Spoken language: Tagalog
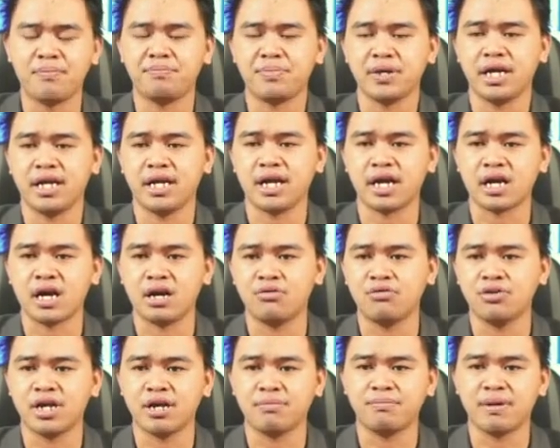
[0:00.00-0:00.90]
ang
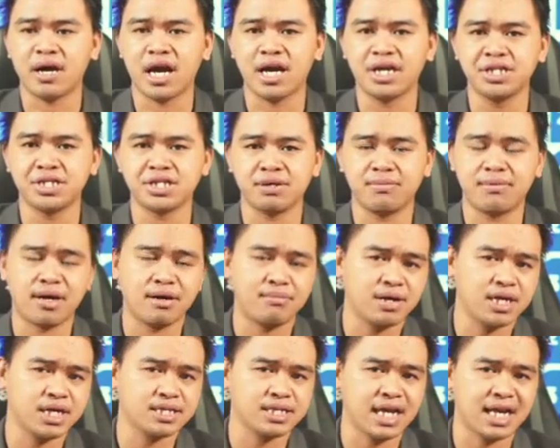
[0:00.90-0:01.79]
pinakaunang bahin sa mga
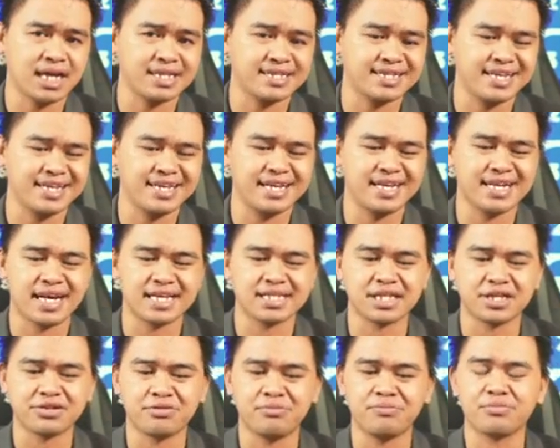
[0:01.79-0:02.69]
balita din
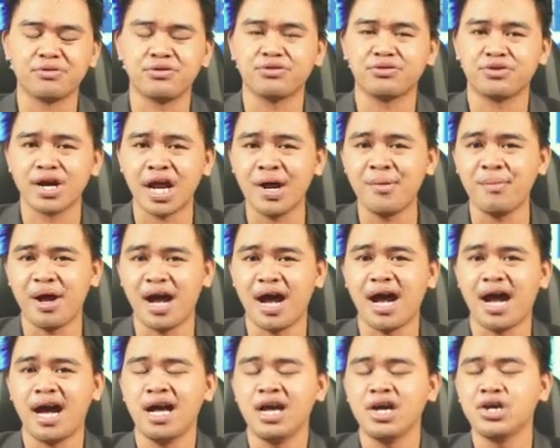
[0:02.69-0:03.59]
nasa itong
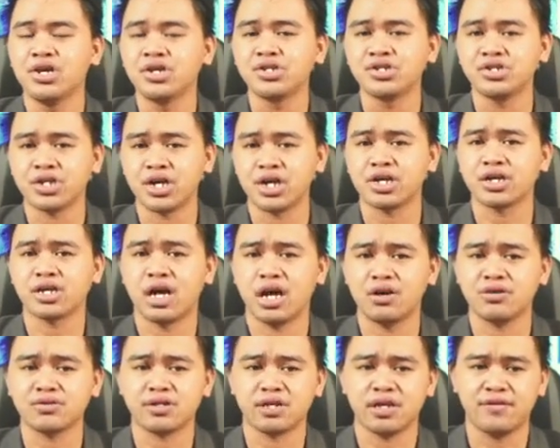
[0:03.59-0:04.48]
programa,
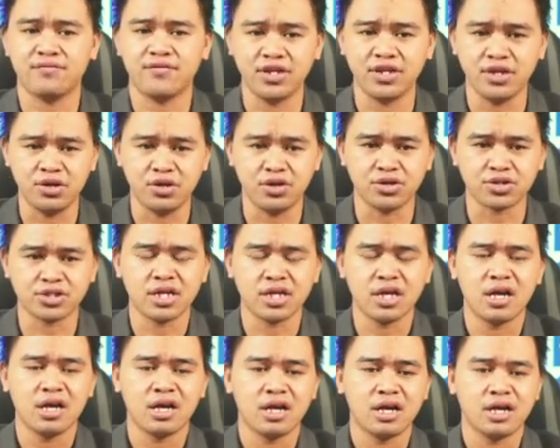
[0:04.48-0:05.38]
Siargao TV News.
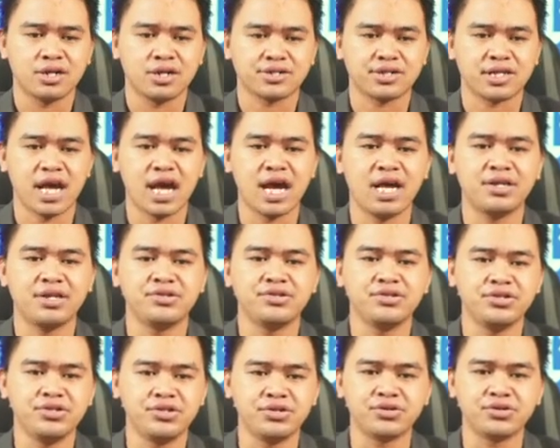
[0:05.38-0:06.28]

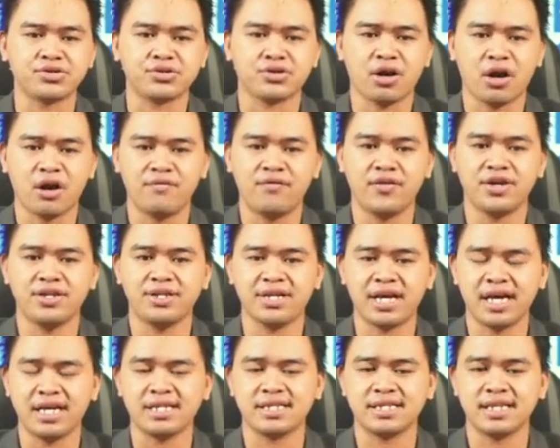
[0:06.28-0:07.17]
10 new
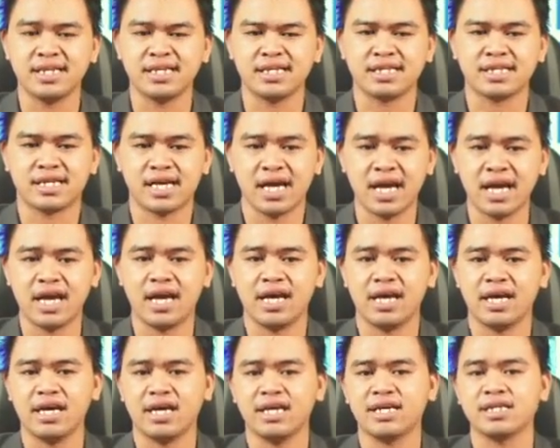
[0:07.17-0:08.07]
COVID-19
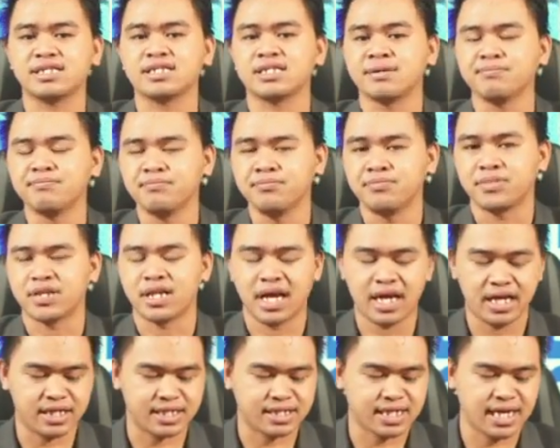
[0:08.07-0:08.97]
case
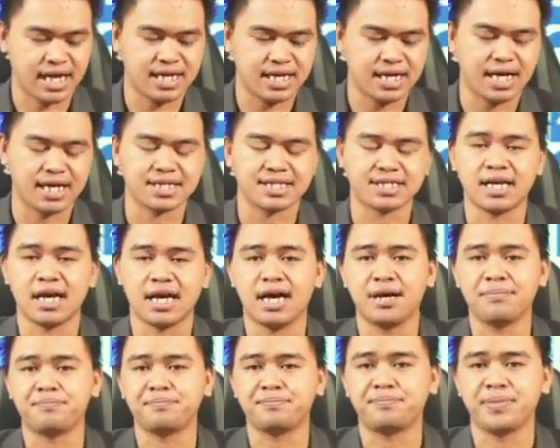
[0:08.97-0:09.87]
na itala
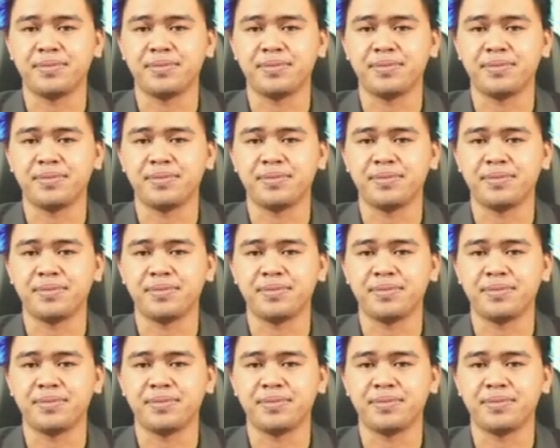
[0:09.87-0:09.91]
sa